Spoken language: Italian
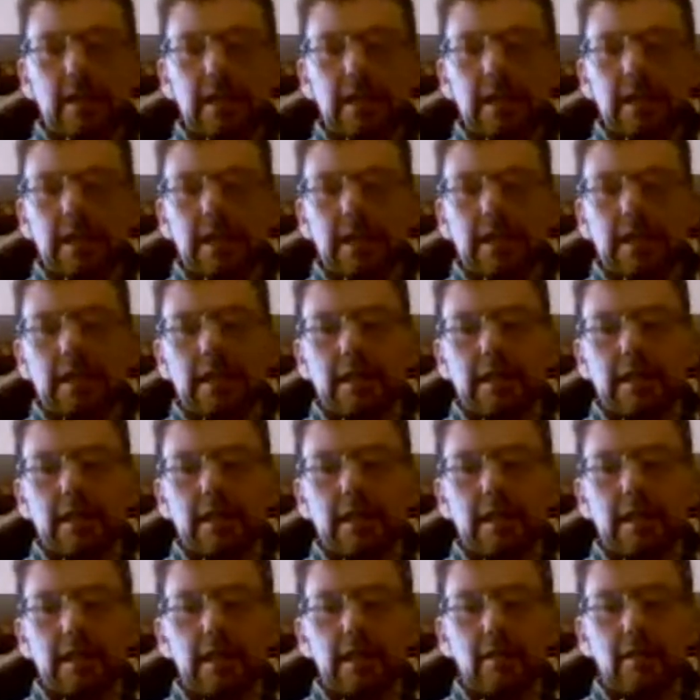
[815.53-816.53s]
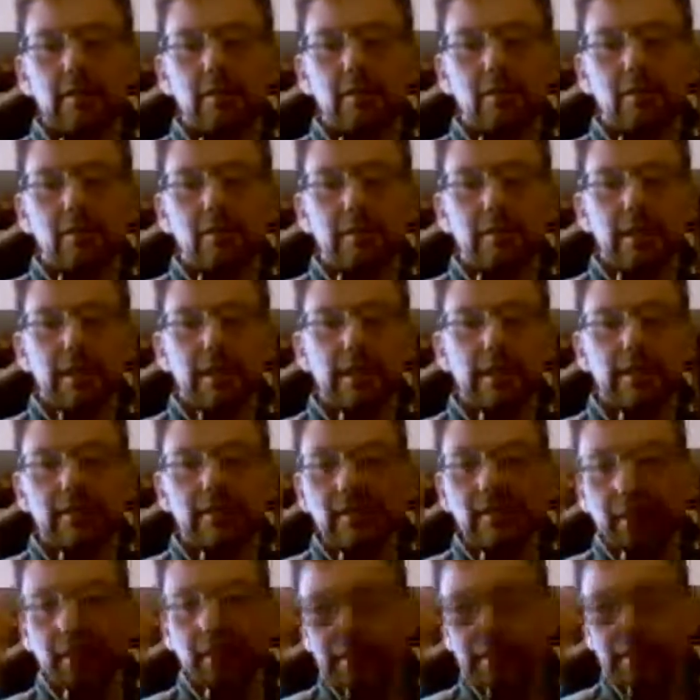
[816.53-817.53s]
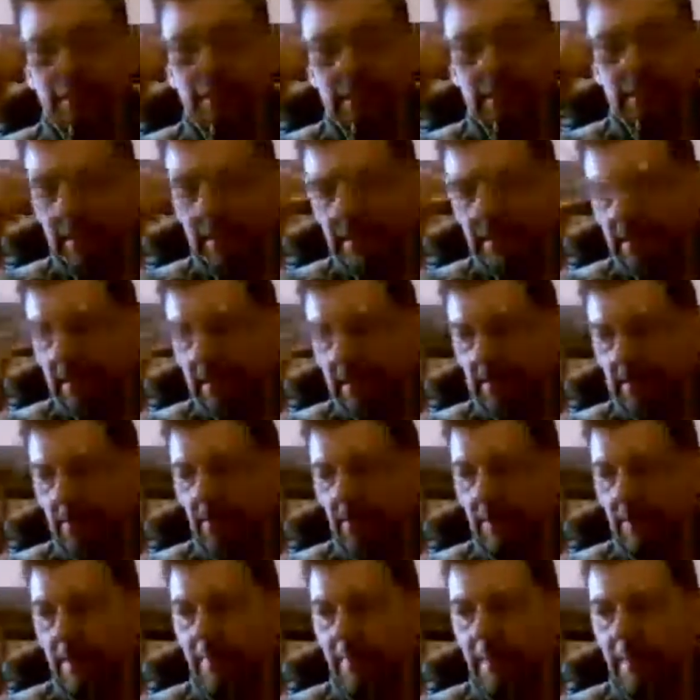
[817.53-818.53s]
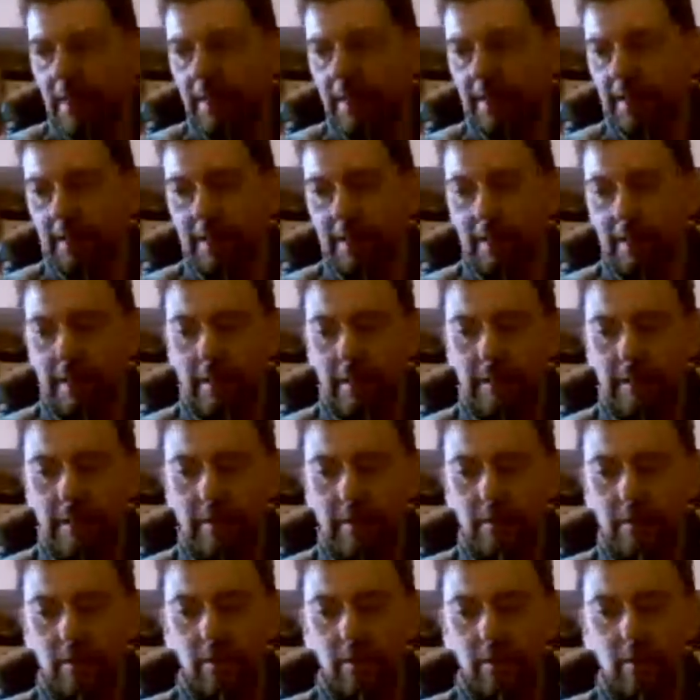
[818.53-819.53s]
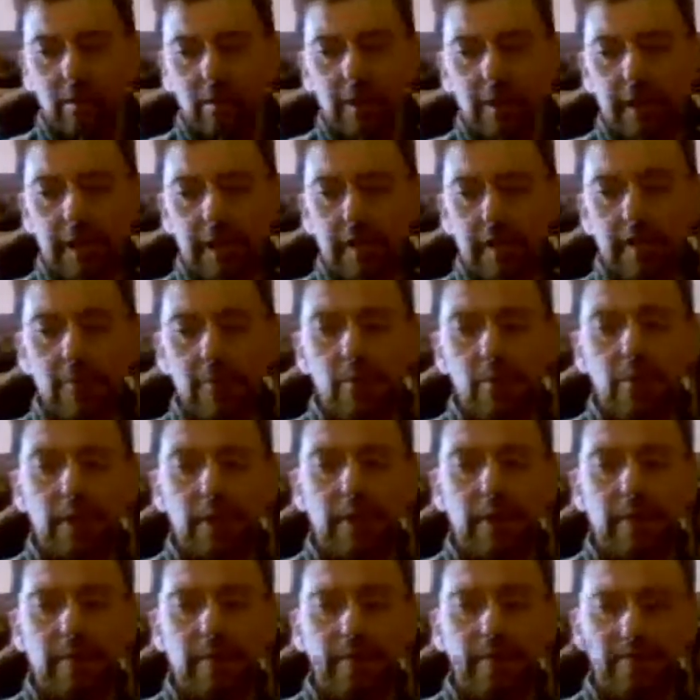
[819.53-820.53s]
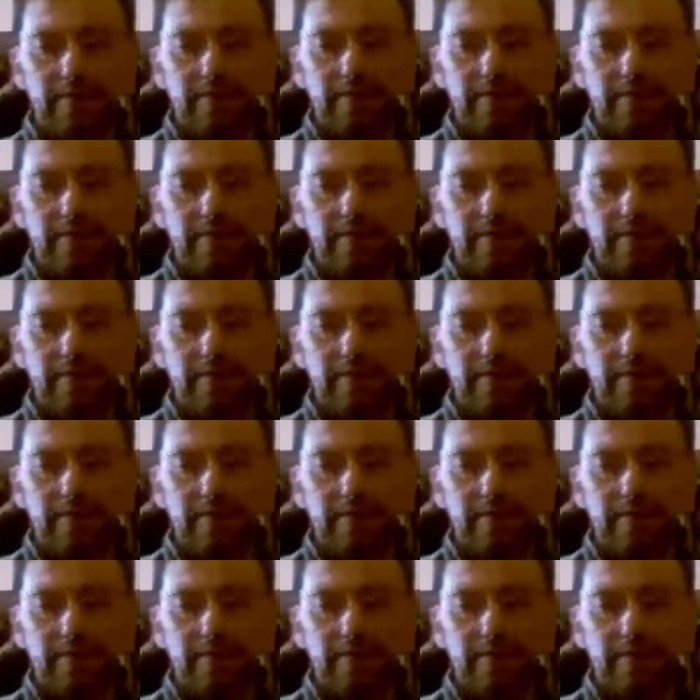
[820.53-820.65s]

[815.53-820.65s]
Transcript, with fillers: e, e non so se riesco a leggere con la parte di sotto della lettura